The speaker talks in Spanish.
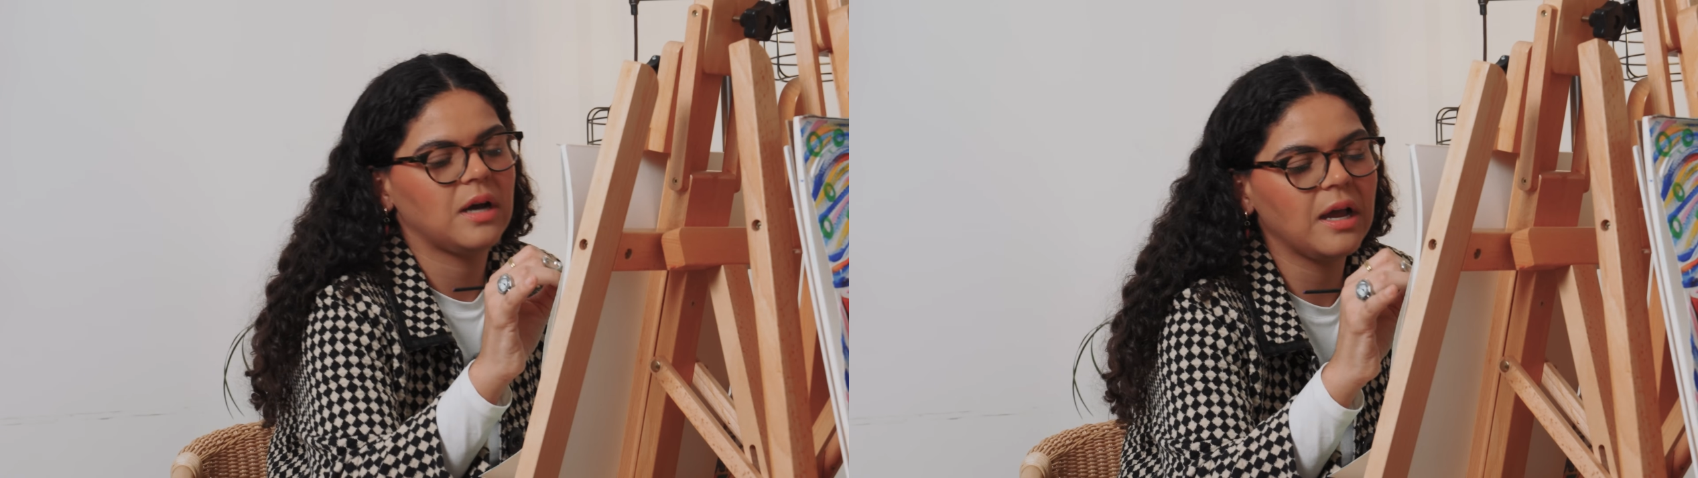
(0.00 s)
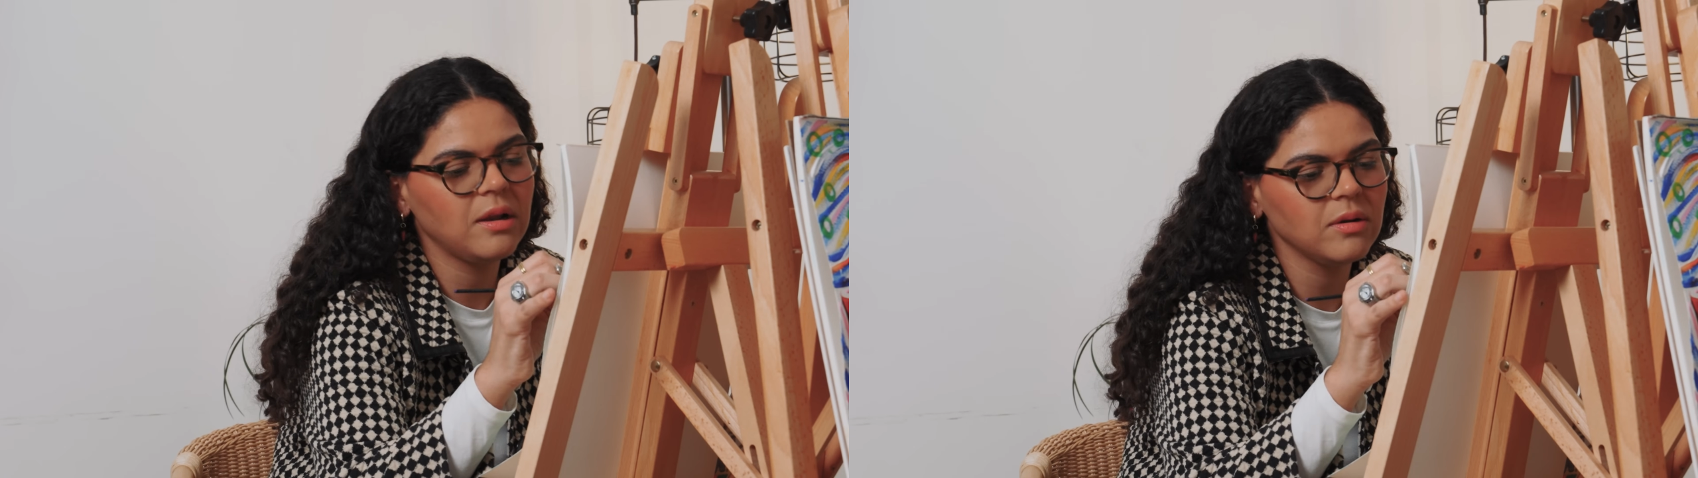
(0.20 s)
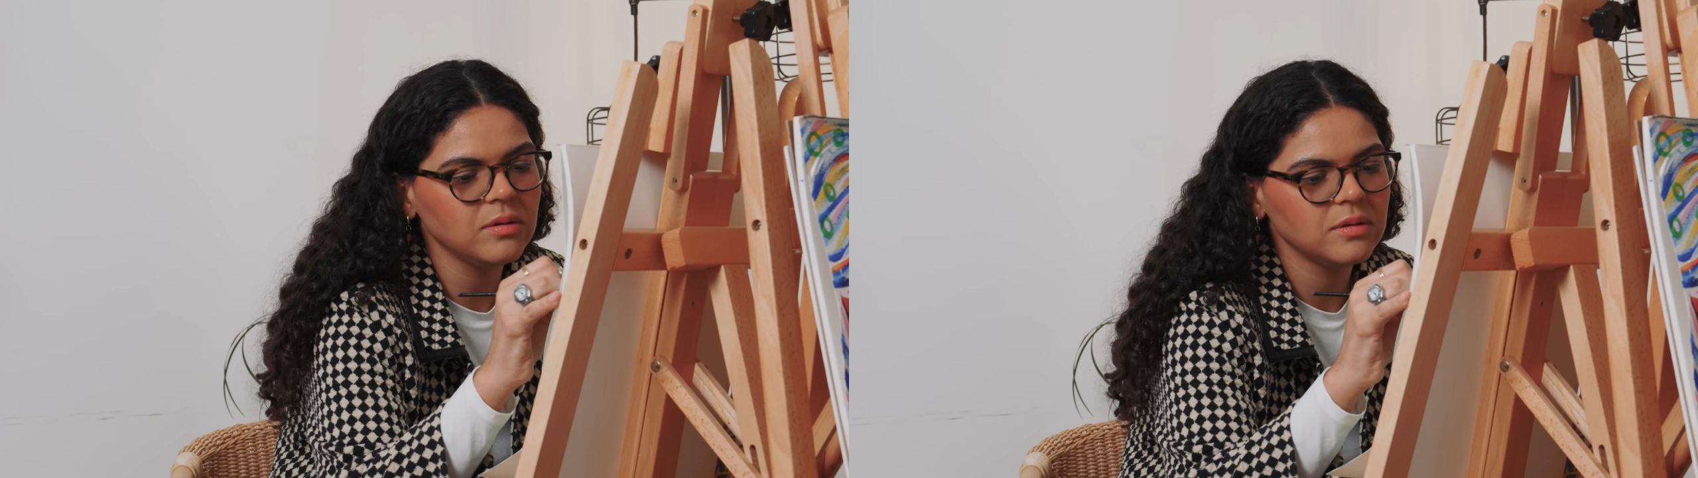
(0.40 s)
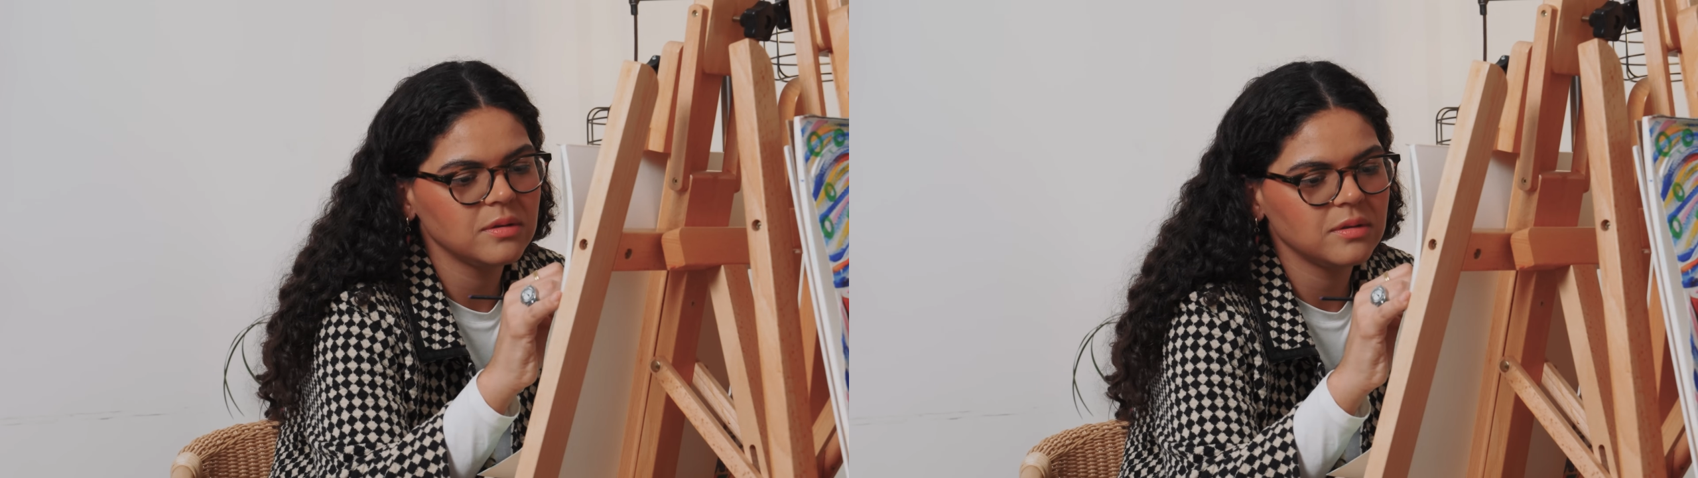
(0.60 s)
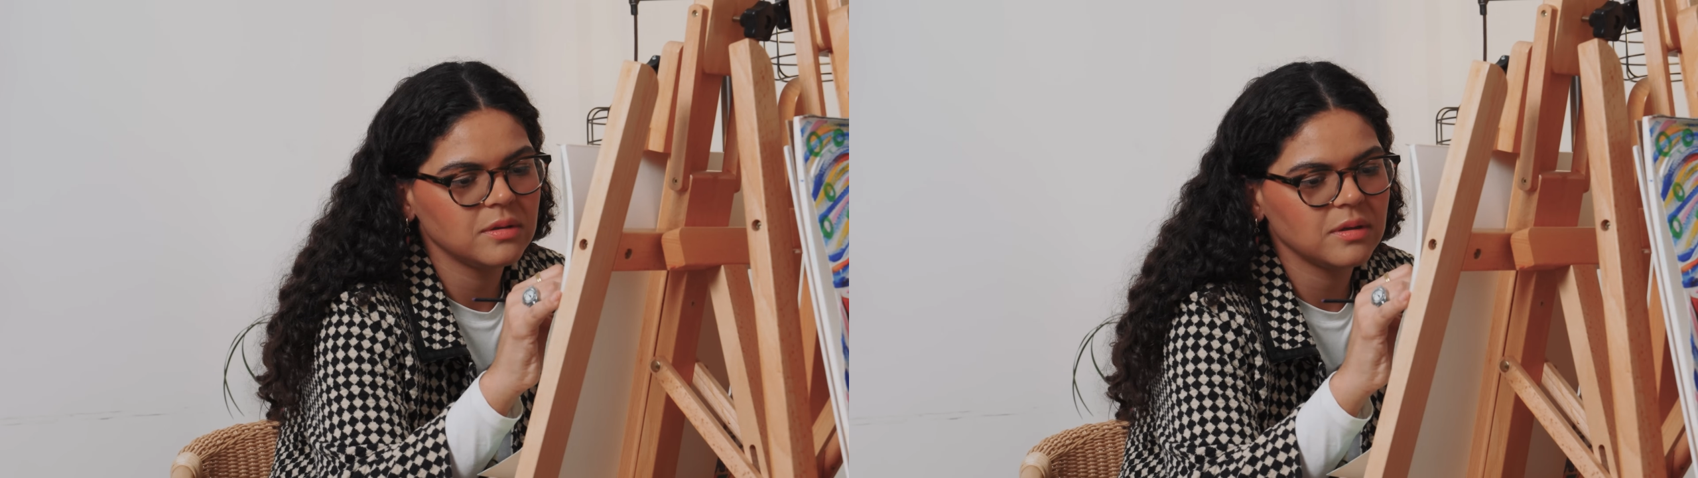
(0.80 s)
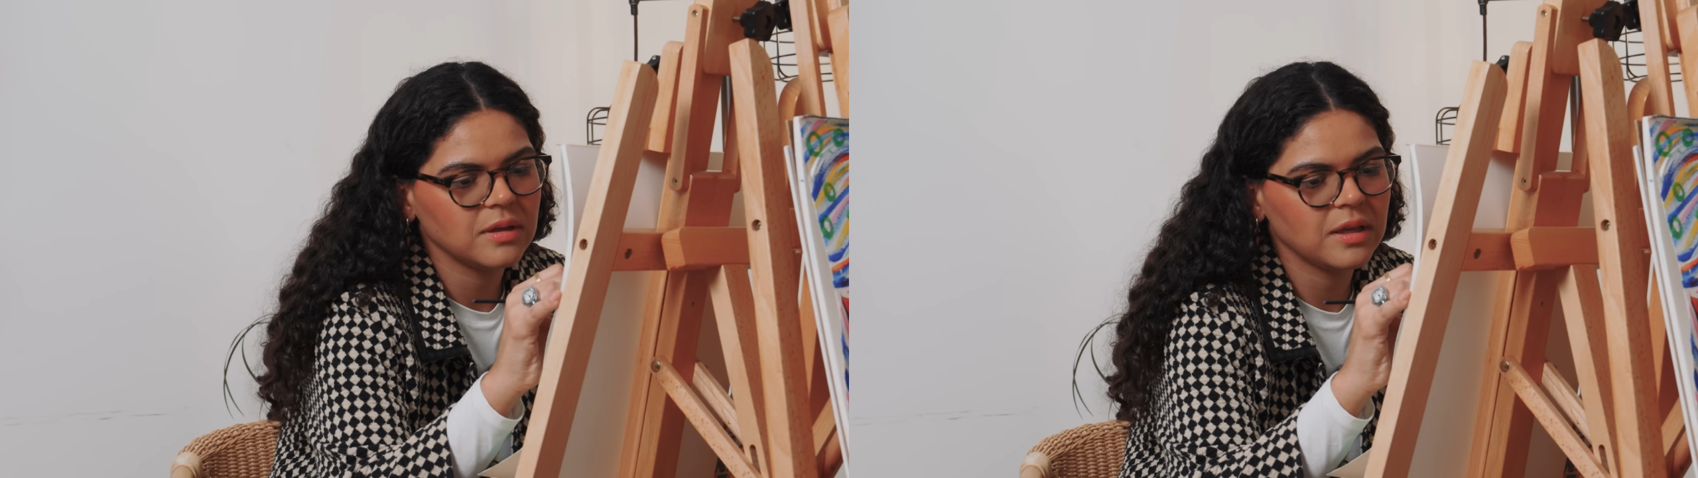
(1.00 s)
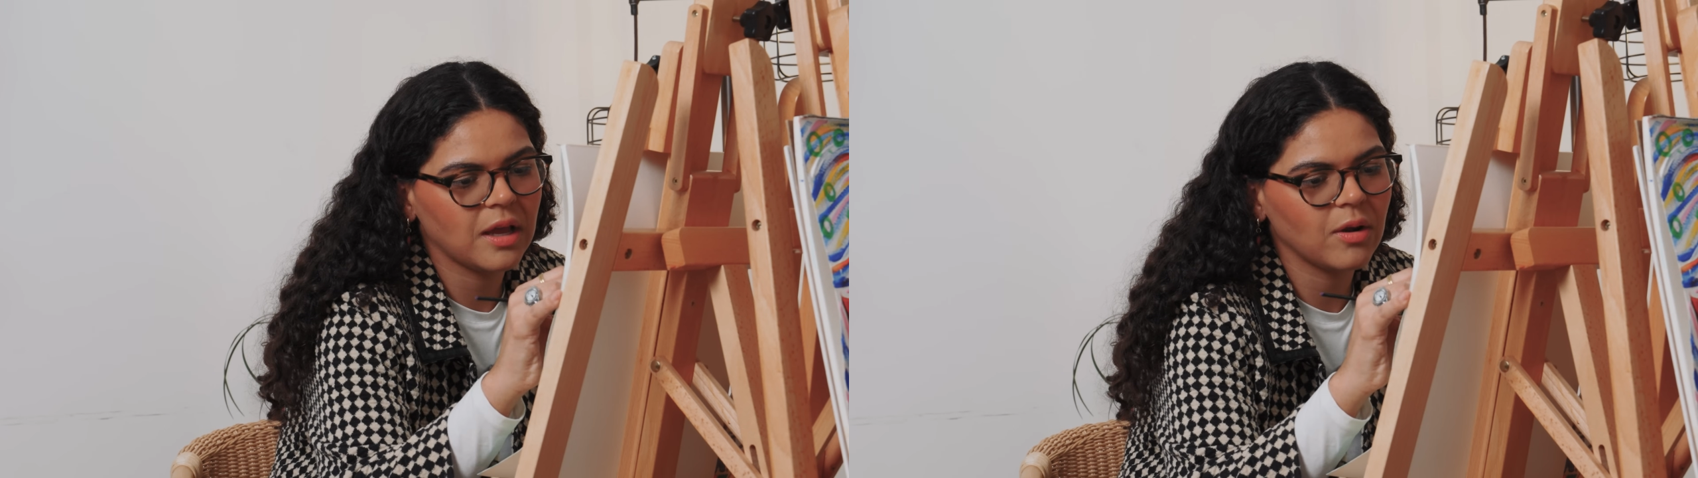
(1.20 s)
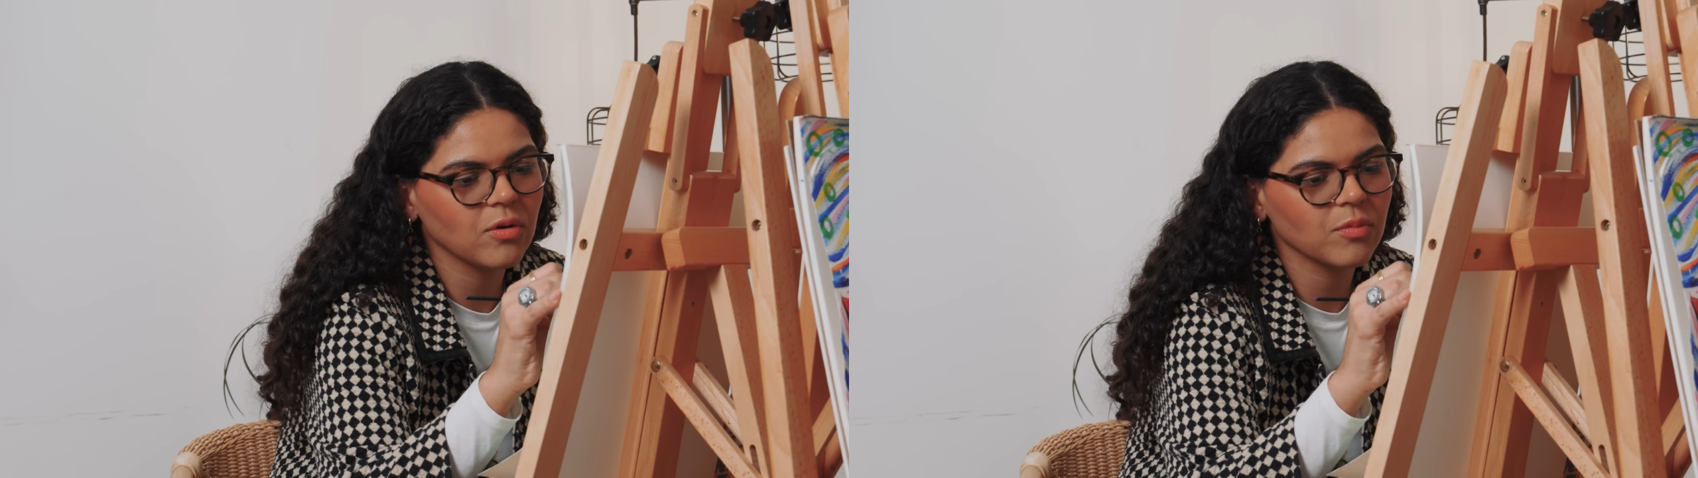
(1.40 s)
hazlo y
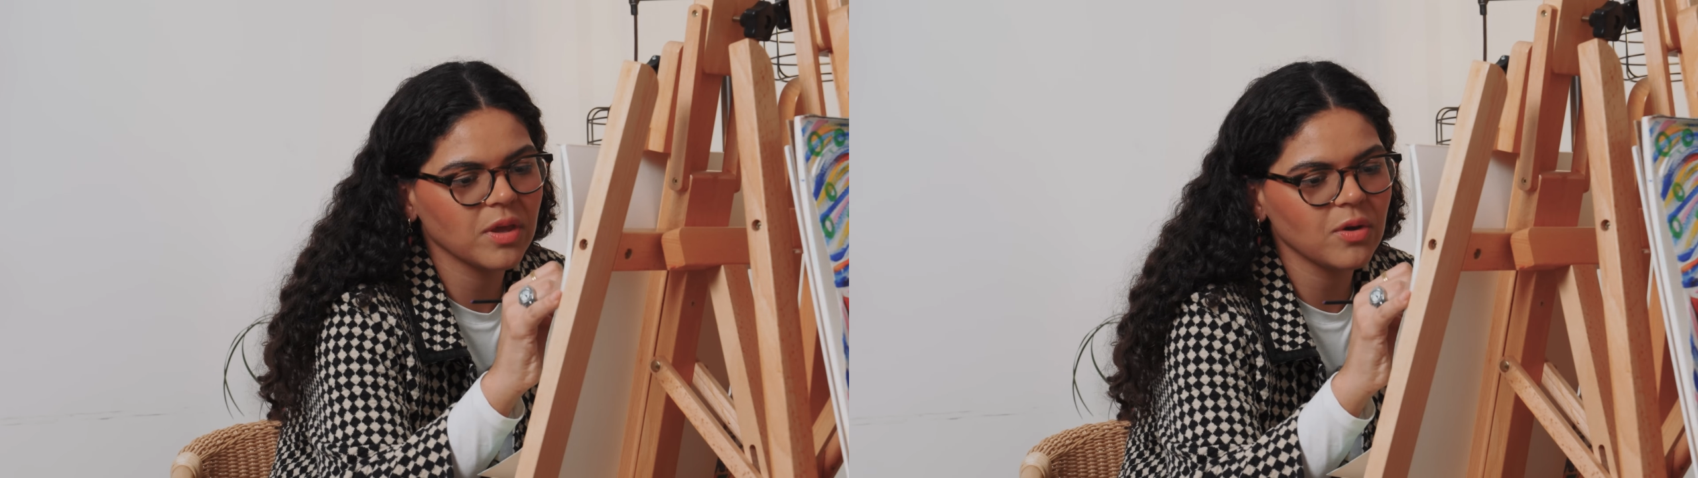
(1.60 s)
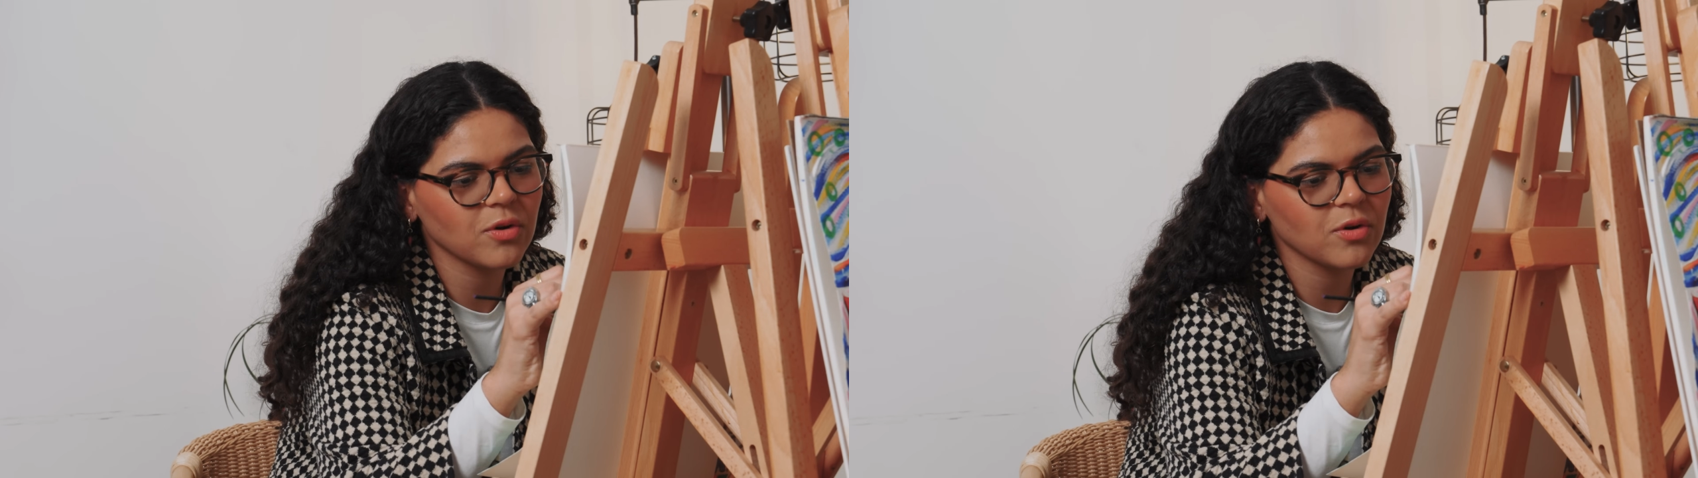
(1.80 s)
hazlo con miedo.